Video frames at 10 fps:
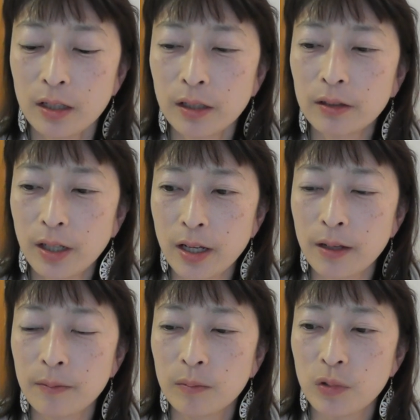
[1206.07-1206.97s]
なん
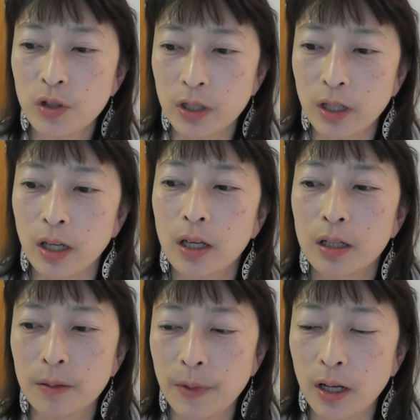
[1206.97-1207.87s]
でもし
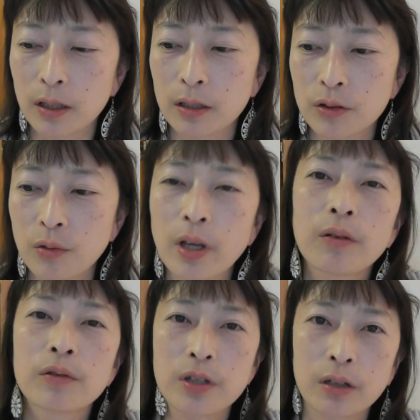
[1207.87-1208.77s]
今助
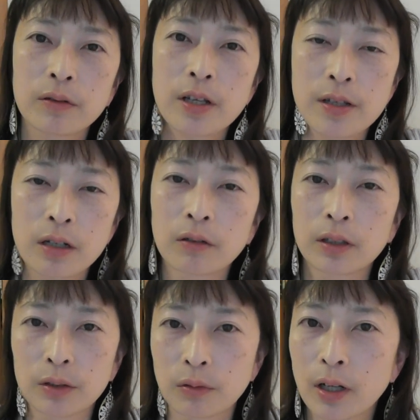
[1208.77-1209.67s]
言をしてくださる
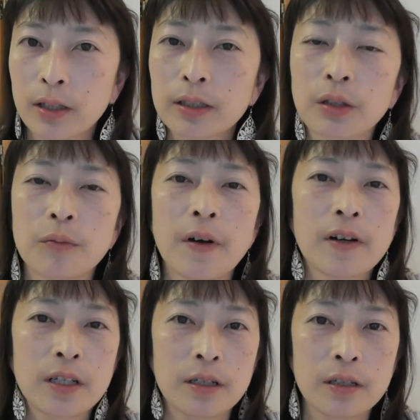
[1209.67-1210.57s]
方とかあなたの
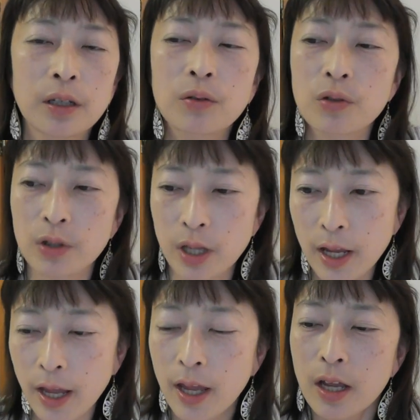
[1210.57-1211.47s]
周りにいたとし
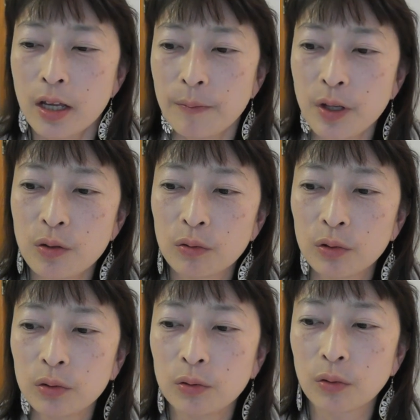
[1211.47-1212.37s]
て、まあ、そ
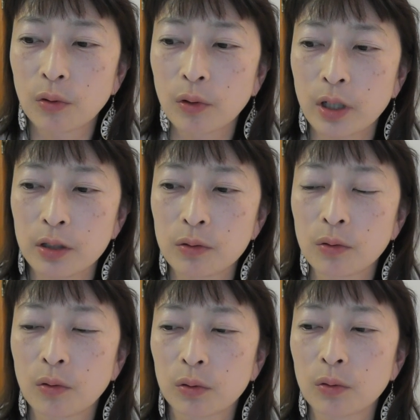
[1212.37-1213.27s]
の人が言
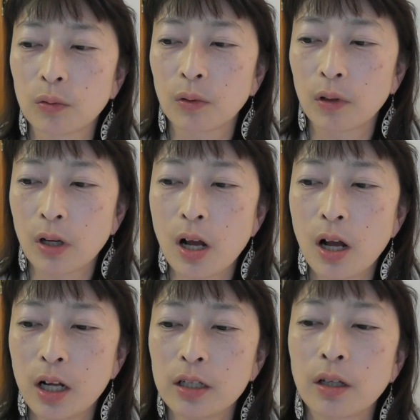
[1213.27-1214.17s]
うこと
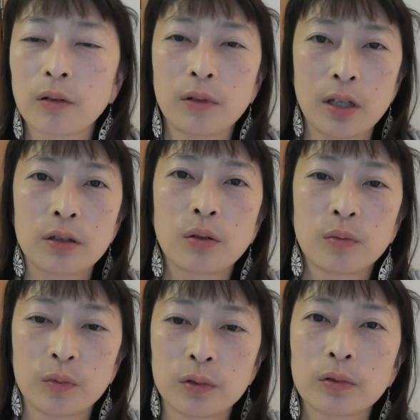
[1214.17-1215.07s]
がありだよねって
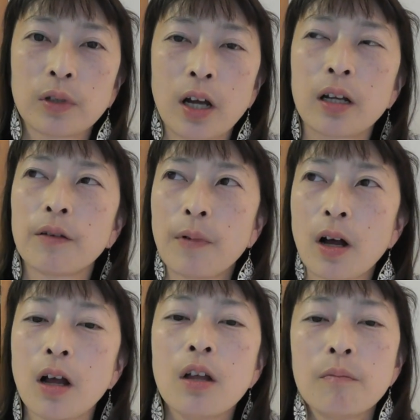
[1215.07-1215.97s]
思うのであれ
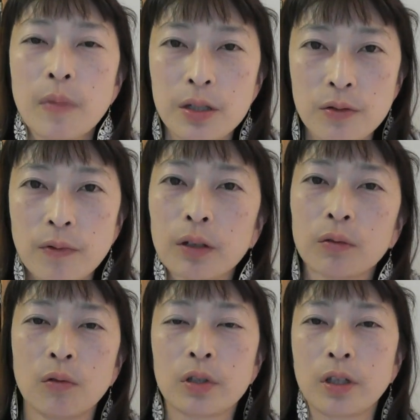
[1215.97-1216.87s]
ばまずは
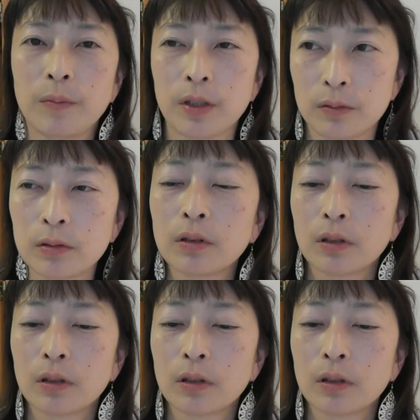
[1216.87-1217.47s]
動いてみる。